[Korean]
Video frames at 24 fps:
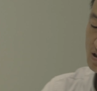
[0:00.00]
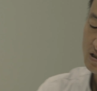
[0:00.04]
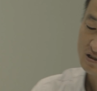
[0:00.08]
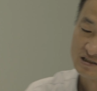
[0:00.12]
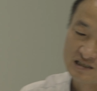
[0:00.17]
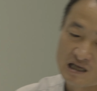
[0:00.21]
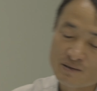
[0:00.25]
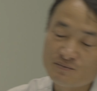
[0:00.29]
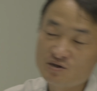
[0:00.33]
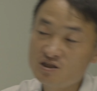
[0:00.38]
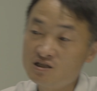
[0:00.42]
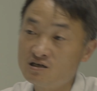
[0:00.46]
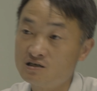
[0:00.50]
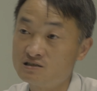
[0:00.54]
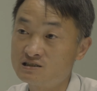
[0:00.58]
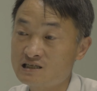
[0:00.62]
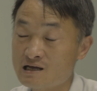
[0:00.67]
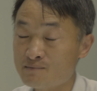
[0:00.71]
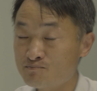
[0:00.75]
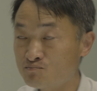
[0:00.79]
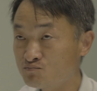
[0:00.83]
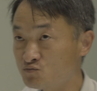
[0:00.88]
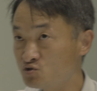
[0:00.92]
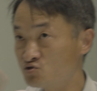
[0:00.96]
삼
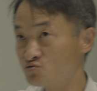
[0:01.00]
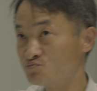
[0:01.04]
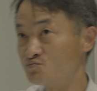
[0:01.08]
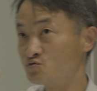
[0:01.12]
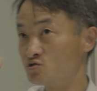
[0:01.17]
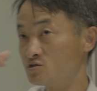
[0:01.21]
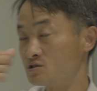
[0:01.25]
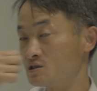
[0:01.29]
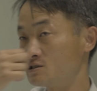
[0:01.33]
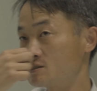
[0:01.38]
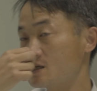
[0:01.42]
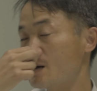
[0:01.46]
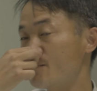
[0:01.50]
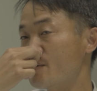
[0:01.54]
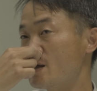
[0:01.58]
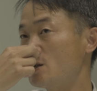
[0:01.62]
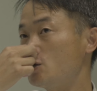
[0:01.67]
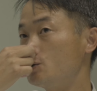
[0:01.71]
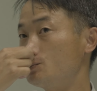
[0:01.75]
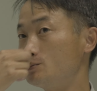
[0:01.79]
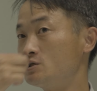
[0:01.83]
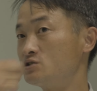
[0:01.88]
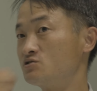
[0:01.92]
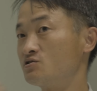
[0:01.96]
중 삼
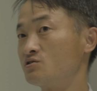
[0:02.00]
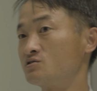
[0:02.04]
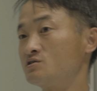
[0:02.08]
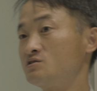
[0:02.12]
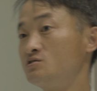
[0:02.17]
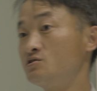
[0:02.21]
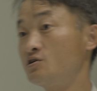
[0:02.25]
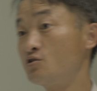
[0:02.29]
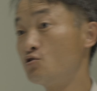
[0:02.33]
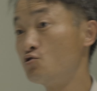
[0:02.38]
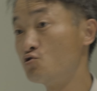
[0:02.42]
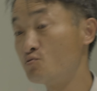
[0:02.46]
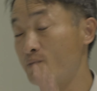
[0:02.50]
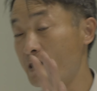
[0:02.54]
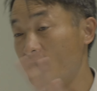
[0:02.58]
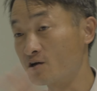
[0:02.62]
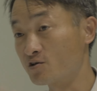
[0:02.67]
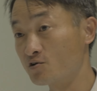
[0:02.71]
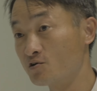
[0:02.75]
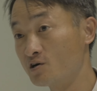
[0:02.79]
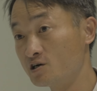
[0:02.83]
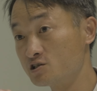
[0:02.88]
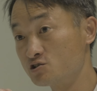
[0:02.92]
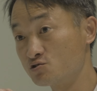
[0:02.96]
헬륨이 있어요. 그걸로
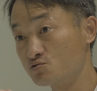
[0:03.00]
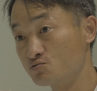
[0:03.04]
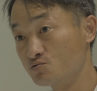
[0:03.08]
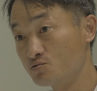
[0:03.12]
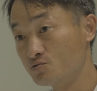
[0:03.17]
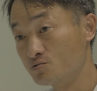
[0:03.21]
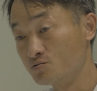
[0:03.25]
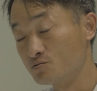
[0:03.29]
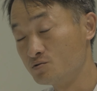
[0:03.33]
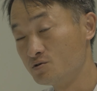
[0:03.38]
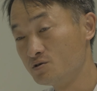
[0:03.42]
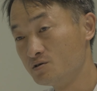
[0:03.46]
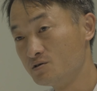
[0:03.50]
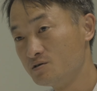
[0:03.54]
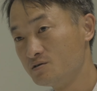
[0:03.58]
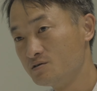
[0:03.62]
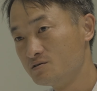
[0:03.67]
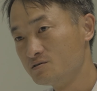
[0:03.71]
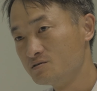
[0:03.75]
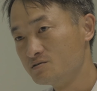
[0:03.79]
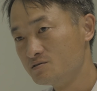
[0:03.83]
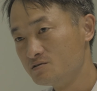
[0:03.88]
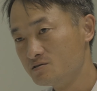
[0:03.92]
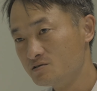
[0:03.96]
바뀌어가지고
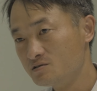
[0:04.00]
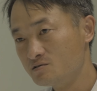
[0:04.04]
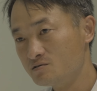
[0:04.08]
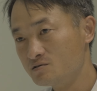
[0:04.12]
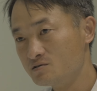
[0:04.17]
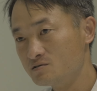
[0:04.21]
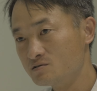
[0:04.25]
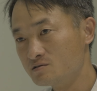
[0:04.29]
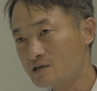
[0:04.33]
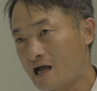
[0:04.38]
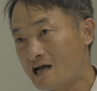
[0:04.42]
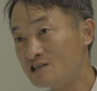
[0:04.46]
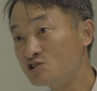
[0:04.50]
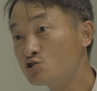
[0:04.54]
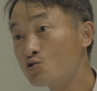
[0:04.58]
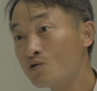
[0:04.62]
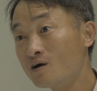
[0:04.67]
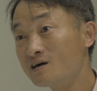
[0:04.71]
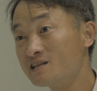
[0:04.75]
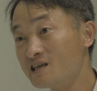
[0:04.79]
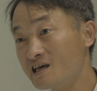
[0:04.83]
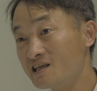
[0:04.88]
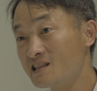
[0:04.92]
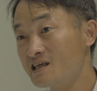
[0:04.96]

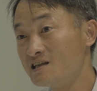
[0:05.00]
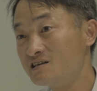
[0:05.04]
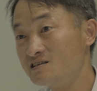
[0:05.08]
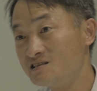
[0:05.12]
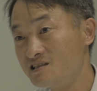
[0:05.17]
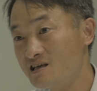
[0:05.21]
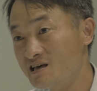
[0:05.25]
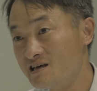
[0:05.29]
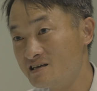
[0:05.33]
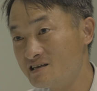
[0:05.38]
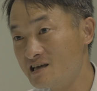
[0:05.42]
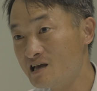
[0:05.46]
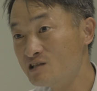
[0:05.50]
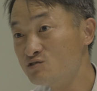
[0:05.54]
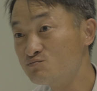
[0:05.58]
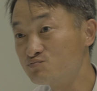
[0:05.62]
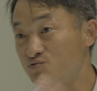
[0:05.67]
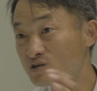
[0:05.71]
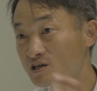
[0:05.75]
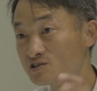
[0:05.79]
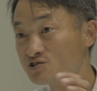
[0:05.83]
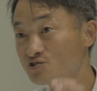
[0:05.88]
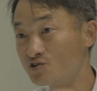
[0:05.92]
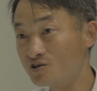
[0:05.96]
안정화돼야 되는데 얘도
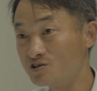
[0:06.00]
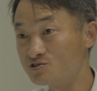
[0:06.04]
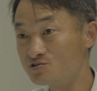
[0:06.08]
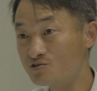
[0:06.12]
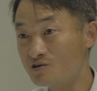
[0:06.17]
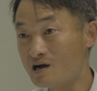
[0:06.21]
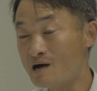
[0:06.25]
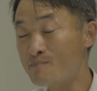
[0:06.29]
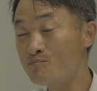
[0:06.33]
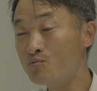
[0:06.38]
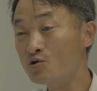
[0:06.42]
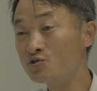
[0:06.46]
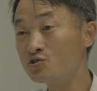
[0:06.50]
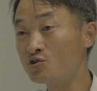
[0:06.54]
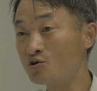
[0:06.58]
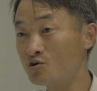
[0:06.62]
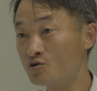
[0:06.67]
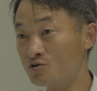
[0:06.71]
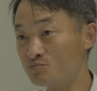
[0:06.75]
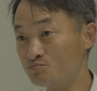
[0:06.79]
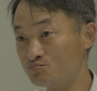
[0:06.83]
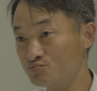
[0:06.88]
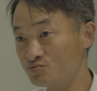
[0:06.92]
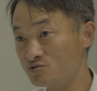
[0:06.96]
불안정해서 한 번
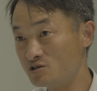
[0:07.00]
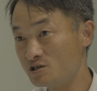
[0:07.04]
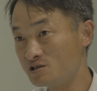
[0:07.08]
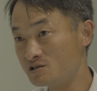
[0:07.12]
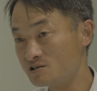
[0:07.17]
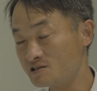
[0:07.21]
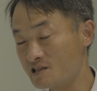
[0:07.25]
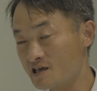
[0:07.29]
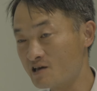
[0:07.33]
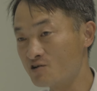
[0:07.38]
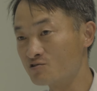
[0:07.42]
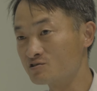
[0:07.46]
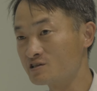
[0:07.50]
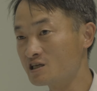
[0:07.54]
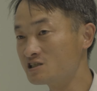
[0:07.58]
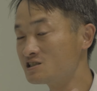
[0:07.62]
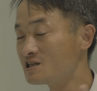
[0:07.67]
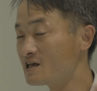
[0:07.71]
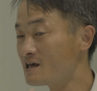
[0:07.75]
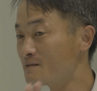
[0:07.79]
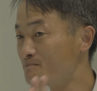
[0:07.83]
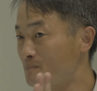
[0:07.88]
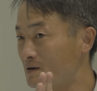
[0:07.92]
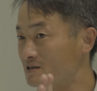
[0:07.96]
더 분리를 돼요.
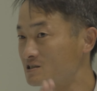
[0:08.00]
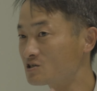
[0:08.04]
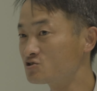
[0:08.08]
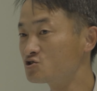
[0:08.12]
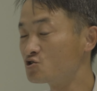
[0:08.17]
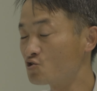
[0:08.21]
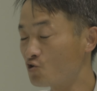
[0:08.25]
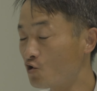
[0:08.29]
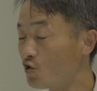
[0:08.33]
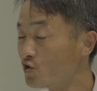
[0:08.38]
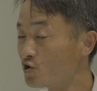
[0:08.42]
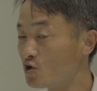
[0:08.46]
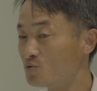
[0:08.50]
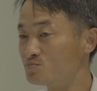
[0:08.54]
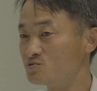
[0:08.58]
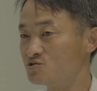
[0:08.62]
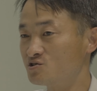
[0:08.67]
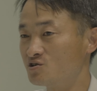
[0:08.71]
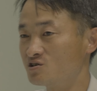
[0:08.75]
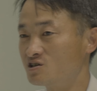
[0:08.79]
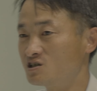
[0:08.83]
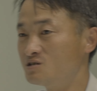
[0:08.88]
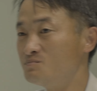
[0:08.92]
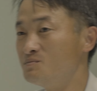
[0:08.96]
대신에 얘는 방사선은 거의
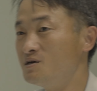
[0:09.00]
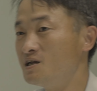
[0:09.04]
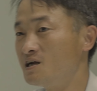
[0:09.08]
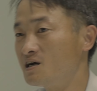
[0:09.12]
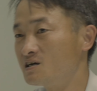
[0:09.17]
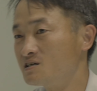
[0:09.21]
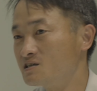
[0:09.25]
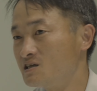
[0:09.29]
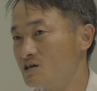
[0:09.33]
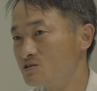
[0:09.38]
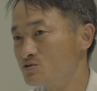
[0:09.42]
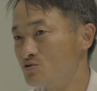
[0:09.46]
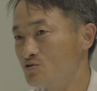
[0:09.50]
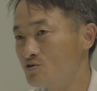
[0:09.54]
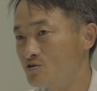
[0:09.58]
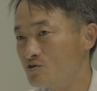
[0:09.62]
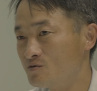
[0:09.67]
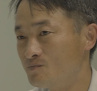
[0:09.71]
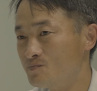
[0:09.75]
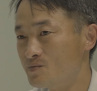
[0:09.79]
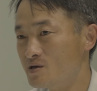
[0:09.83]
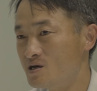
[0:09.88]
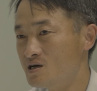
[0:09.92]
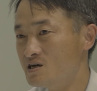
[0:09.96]
없어요.
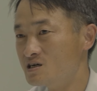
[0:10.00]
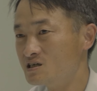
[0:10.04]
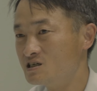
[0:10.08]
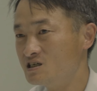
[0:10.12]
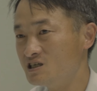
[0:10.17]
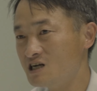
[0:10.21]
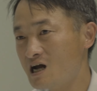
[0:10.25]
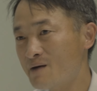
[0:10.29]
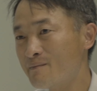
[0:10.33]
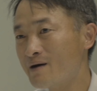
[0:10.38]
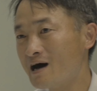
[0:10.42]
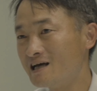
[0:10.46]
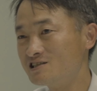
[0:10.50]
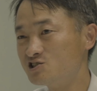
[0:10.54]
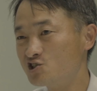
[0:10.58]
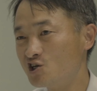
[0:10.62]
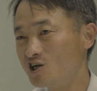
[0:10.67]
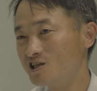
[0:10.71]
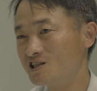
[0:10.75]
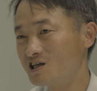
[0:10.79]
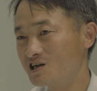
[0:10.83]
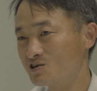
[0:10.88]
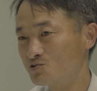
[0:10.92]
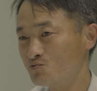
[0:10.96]
극미량이라서 그나마
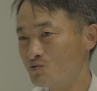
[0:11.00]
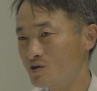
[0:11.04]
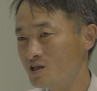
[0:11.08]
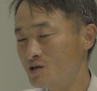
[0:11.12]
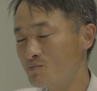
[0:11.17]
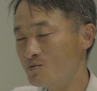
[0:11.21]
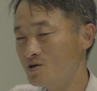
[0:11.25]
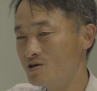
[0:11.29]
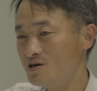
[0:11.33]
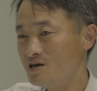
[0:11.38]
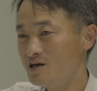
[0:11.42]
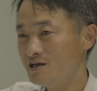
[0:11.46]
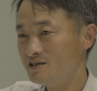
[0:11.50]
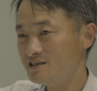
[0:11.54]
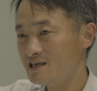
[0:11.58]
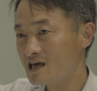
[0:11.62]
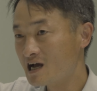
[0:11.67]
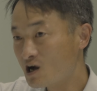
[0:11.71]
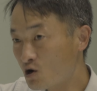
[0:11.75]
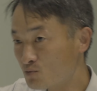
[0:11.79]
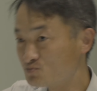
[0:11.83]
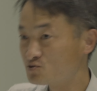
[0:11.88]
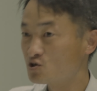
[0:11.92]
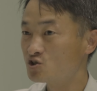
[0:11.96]
안전하다는 거예요. 왜냐면
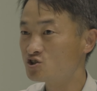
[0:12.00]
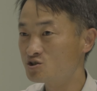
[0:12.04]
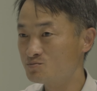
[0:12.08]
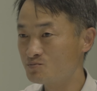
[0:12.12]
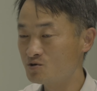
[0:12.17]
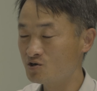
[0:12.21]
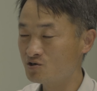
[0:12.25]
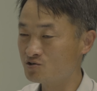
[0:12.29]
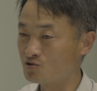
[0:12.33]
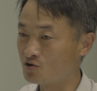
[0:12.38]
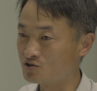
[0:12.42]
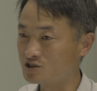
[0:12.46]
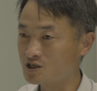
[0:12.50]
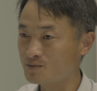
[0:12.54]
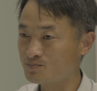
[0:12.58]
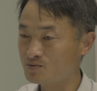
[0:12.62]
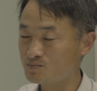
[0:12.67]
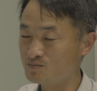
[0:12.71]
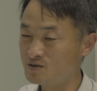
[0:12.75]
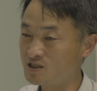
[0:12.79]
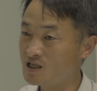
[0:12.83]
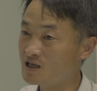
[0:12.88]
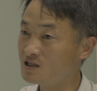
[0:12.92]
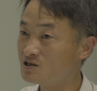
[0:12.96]
얘가 없어지면 어차피
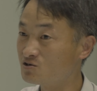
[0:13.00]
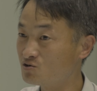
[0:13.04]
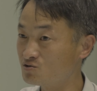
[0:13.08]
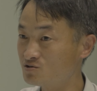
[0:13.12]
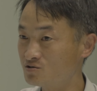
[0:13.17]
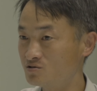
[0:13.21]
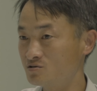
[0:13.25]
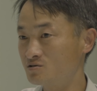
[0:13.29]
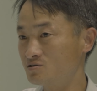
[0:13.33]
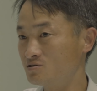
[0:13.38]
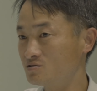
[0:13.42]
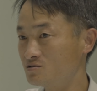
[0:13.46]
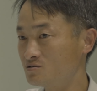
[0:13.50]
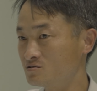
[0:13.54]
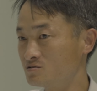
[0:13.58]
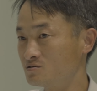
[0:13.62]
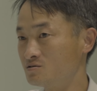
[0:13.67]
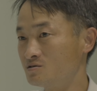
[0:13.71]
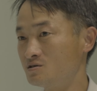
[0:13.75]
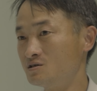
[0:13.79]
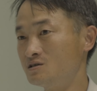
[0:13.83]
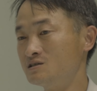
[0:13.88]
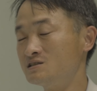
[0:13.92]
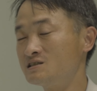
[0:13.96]
밑에 있는 것들은
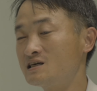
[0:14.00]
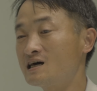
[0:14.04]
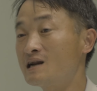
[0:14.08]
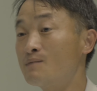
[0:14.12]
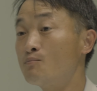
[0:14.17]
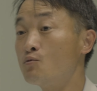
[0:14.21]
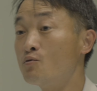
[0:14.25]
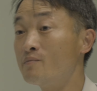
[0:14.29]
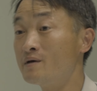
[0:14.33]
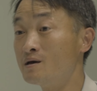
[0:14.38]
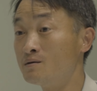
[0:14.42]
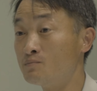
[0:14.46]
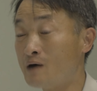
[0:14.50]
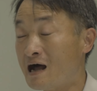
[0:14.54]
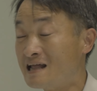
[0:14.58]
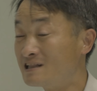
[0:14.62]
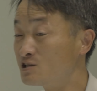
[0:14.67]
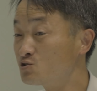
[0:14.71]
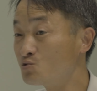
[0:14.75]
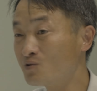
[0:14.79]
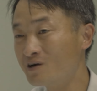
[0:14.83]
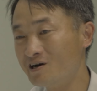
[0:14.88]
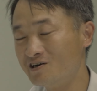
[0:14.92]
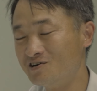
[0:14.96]
사람 몸에
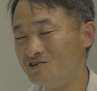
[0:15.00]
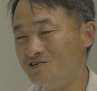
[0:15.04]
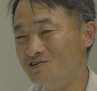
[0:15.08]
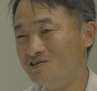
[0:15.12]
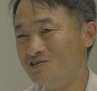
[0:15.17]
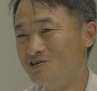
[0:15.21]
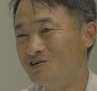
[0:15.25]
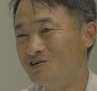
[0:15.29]
안 들어와요.